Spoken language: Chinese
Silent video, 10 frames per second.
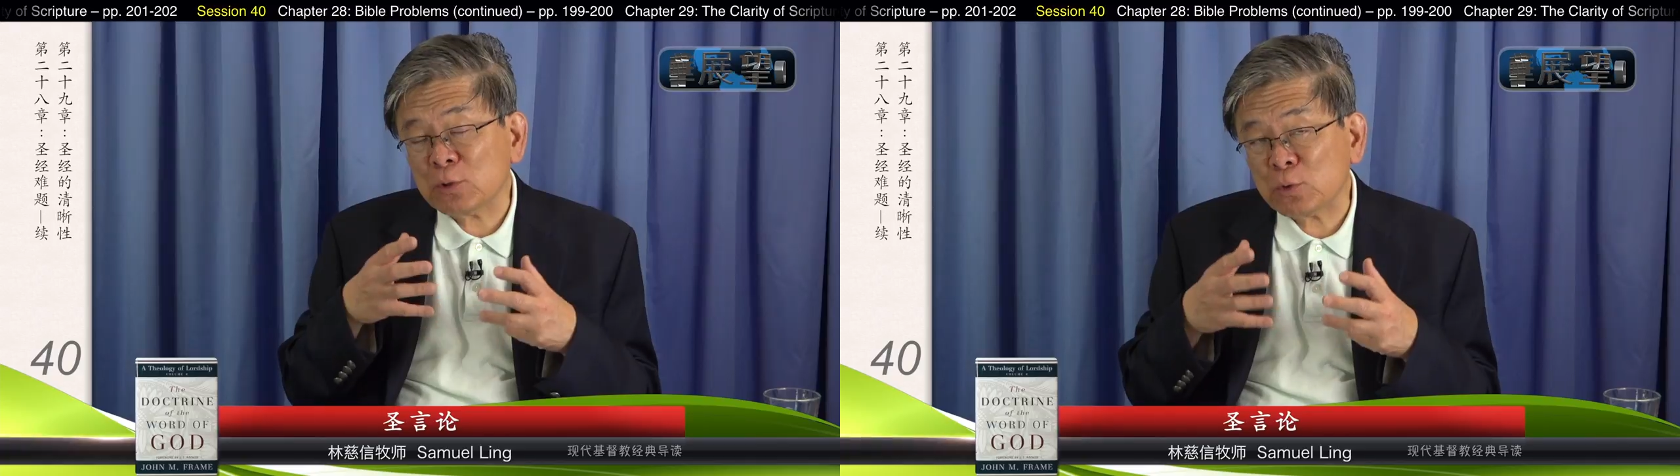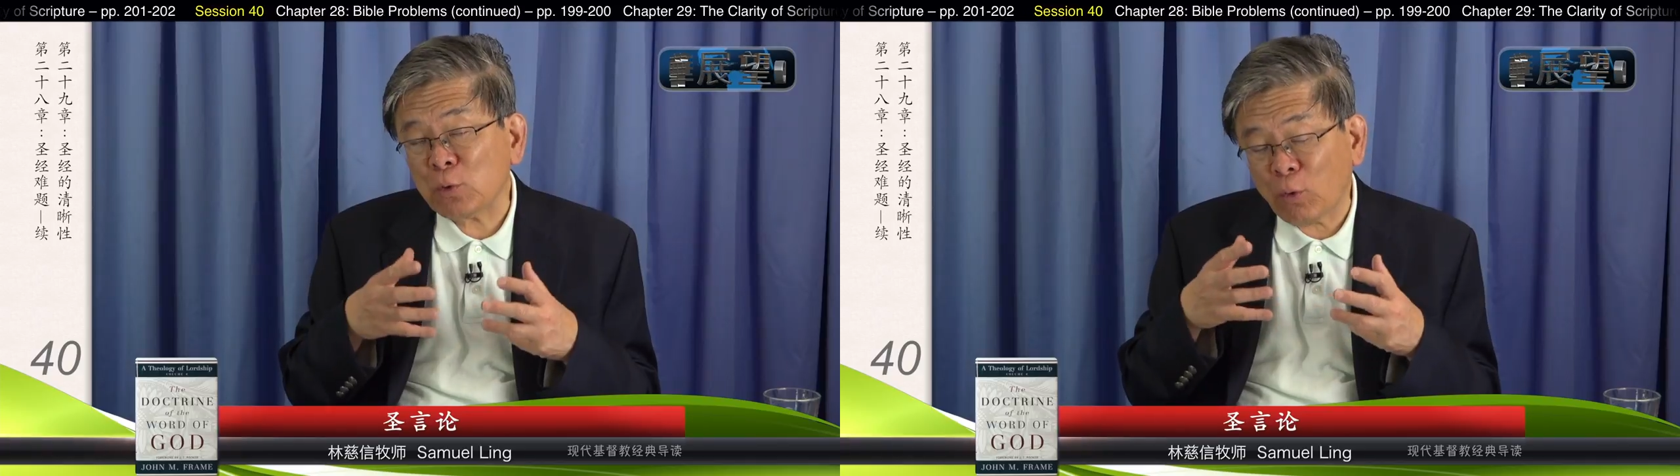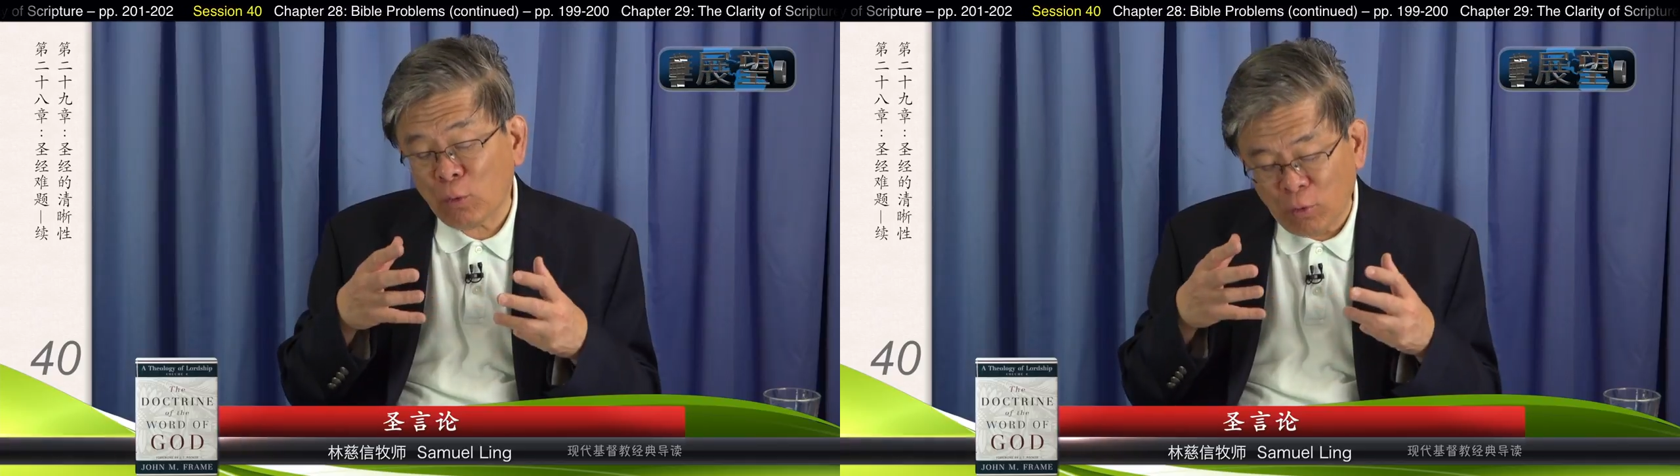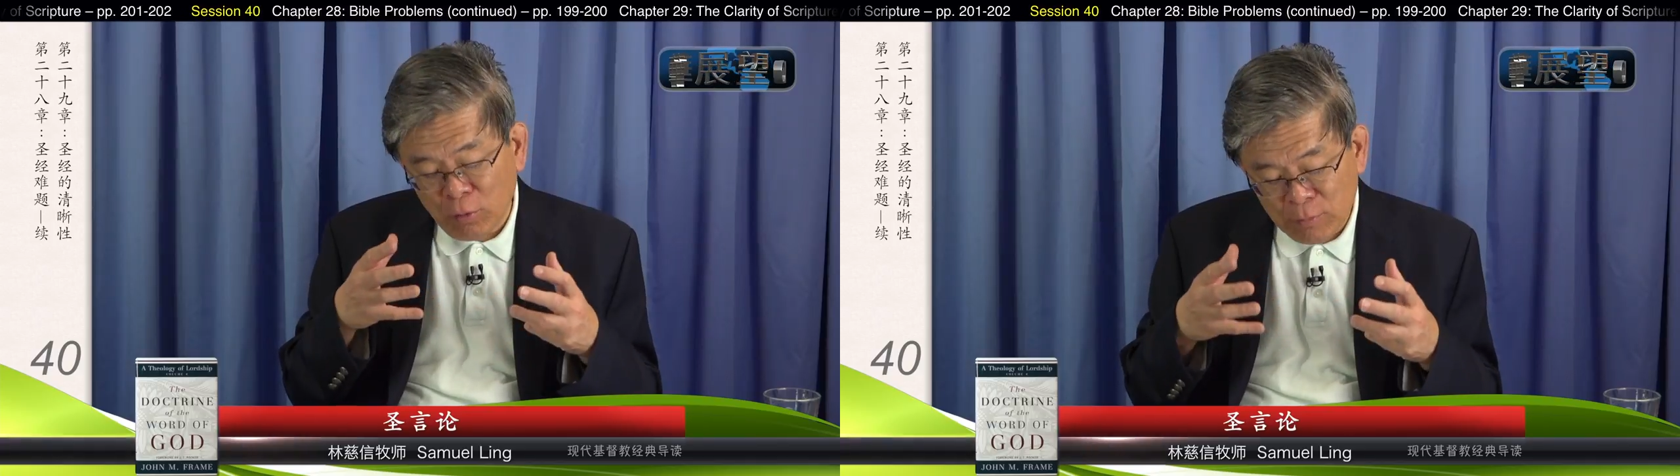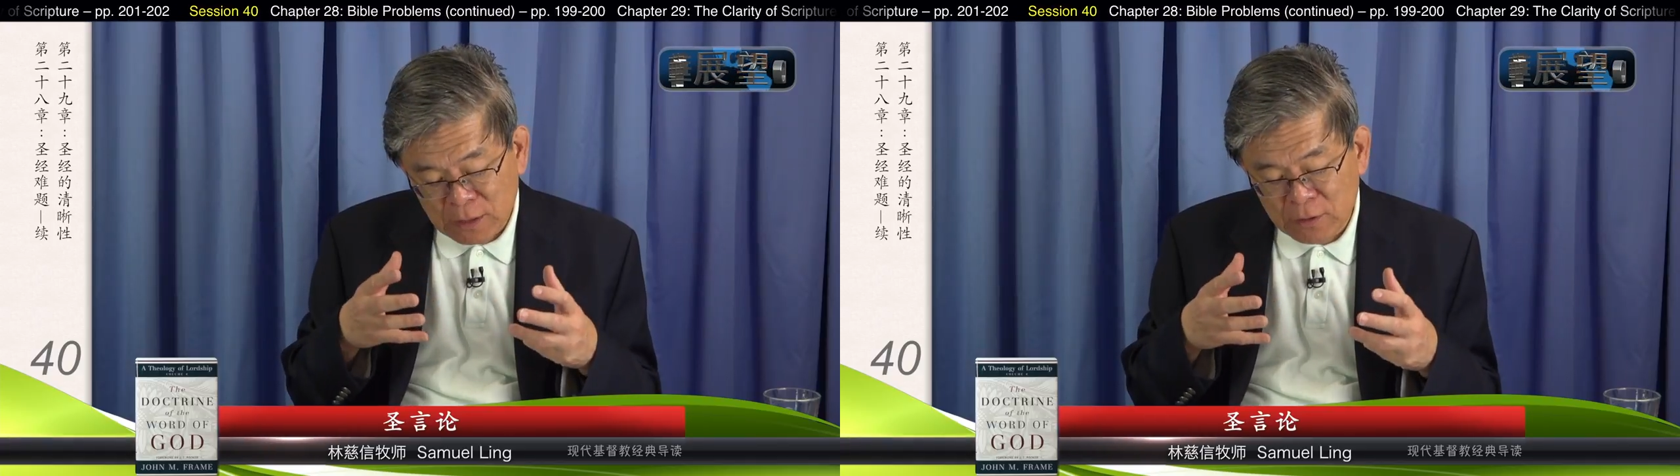所
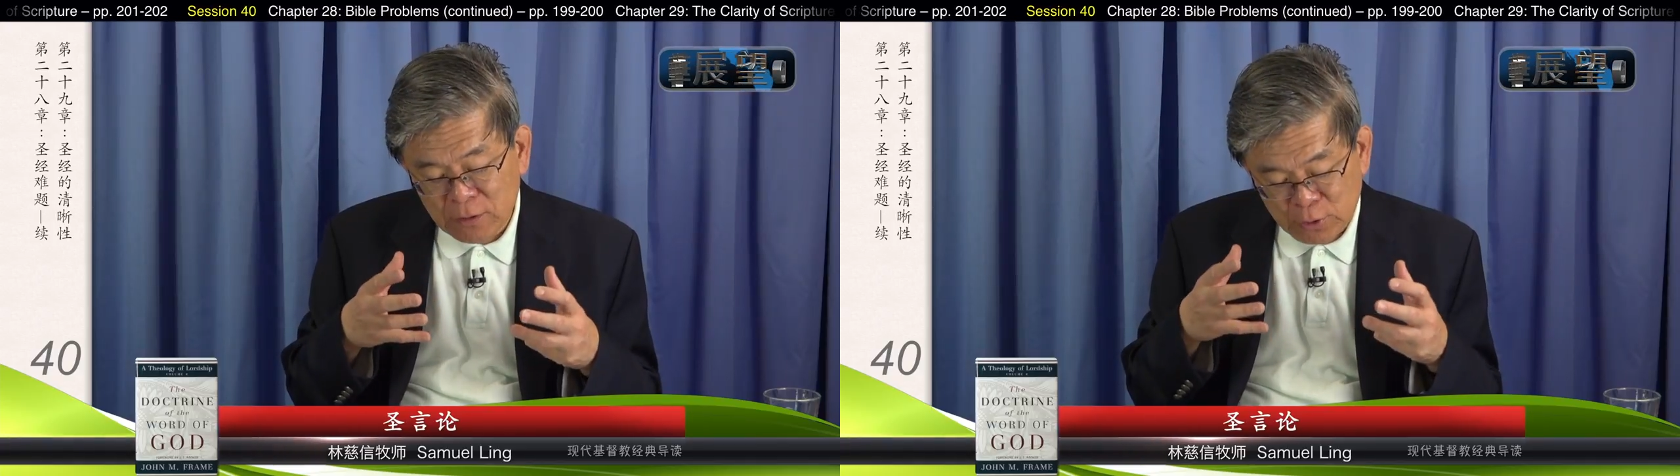罗门